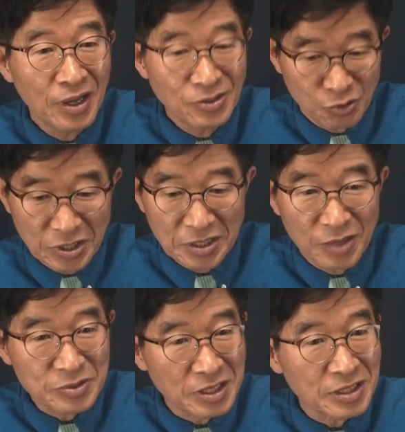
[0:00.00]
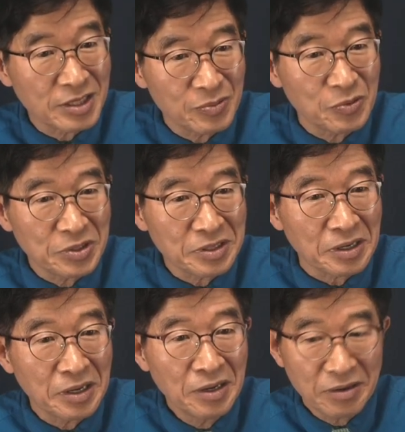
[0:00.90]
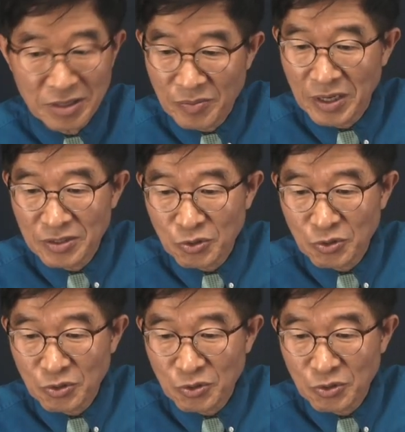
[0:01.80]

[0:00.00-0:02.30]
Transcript: 조작값을 찾아내 보니까 얼마를